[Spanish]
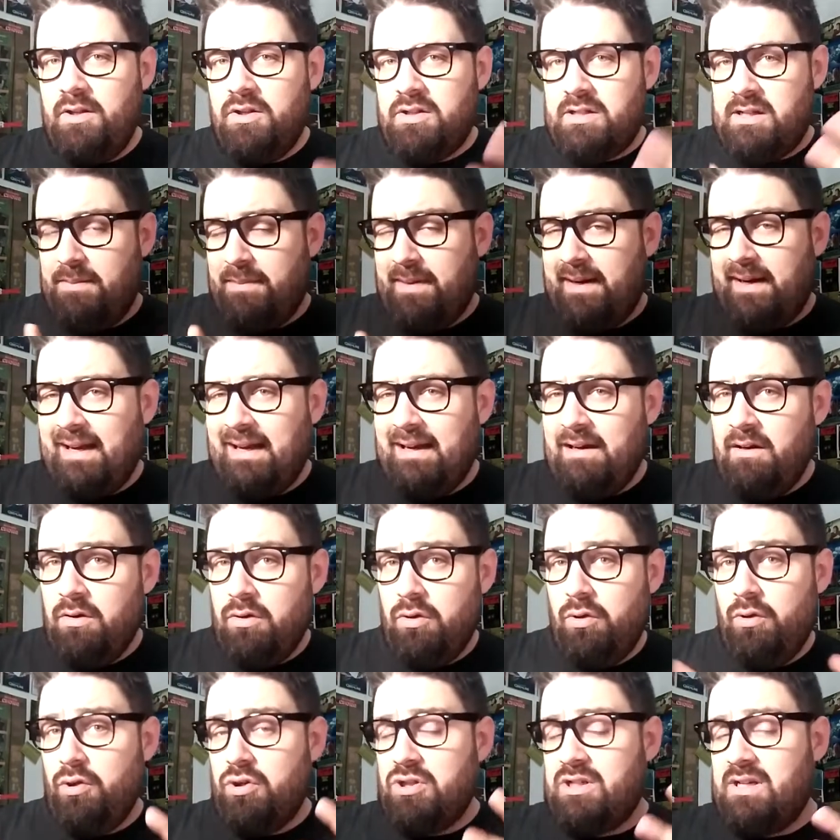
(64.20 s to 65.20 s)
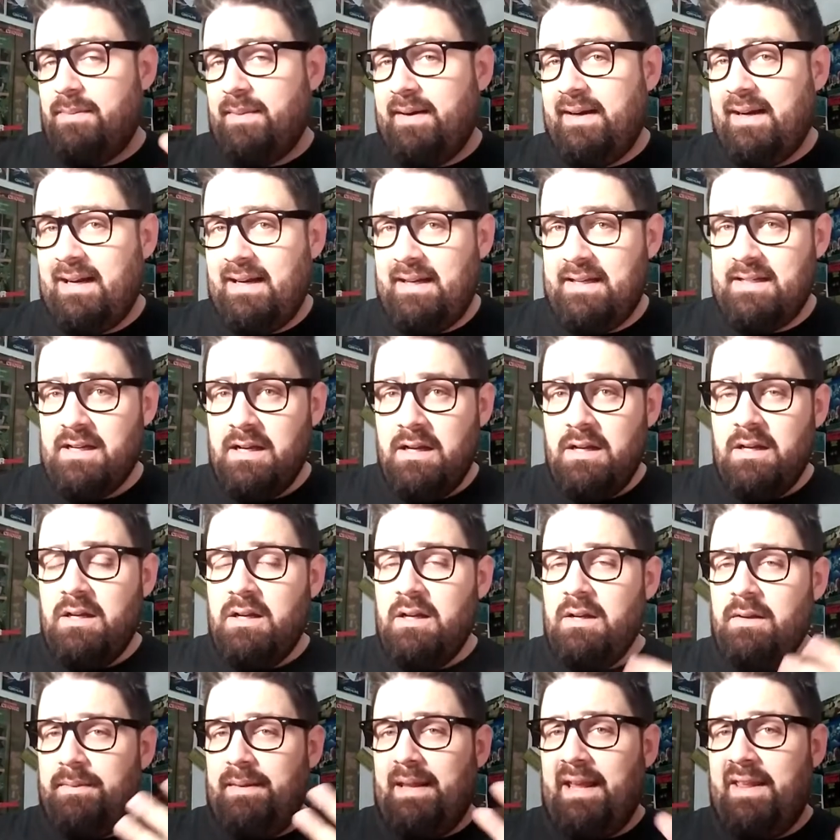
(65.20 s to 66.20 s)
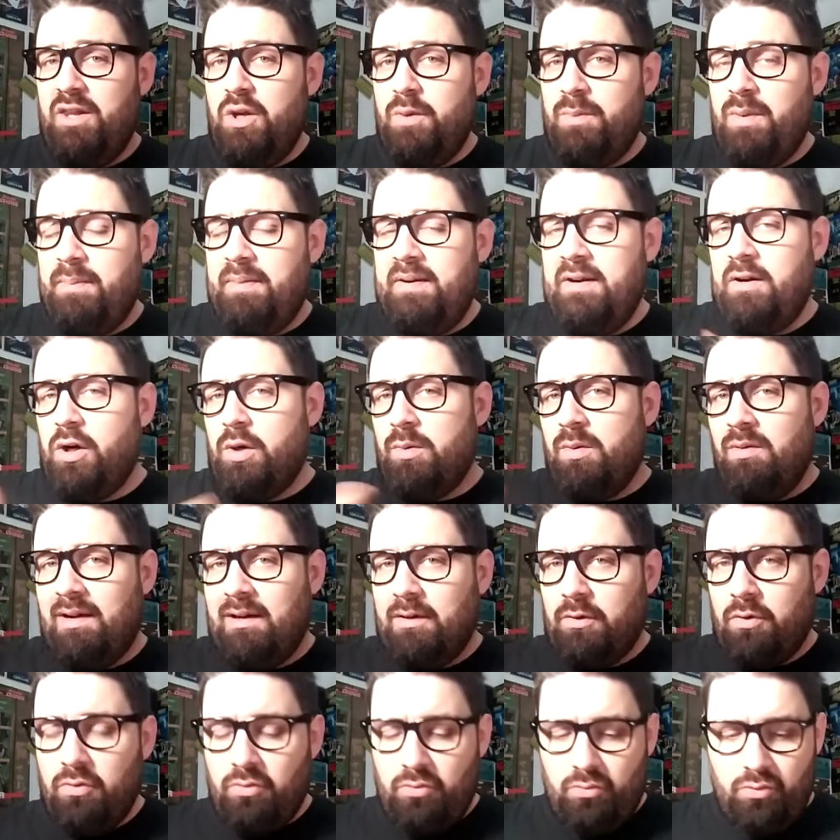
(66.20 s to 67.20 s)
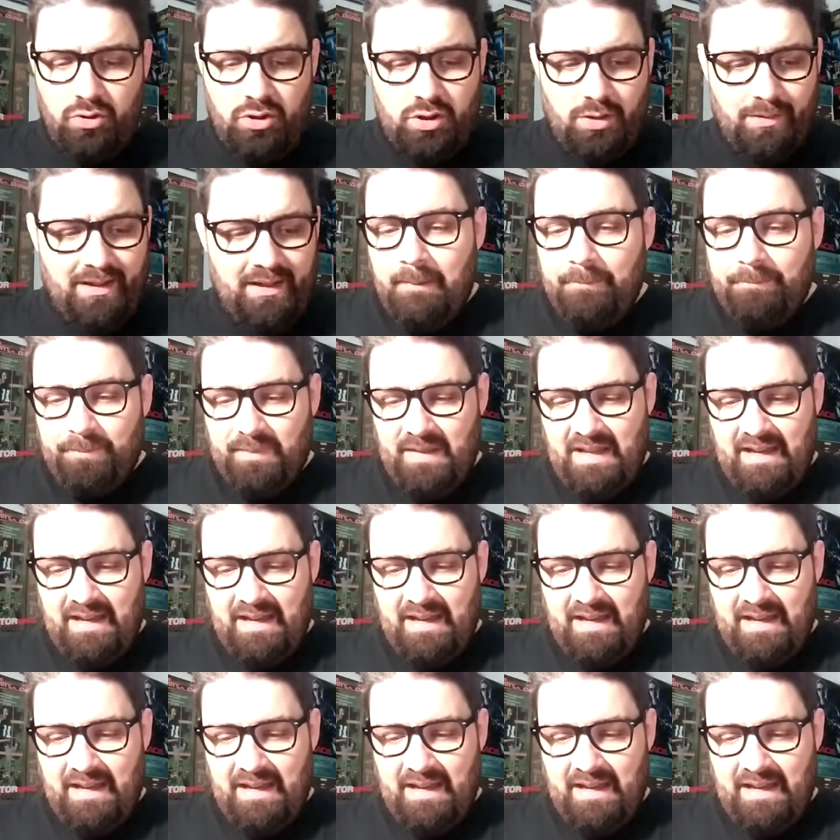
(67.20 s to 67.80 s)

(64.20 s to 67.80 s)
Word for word: semanal o dos semanales dando mi opinión cómo va el concurso, ¿vale?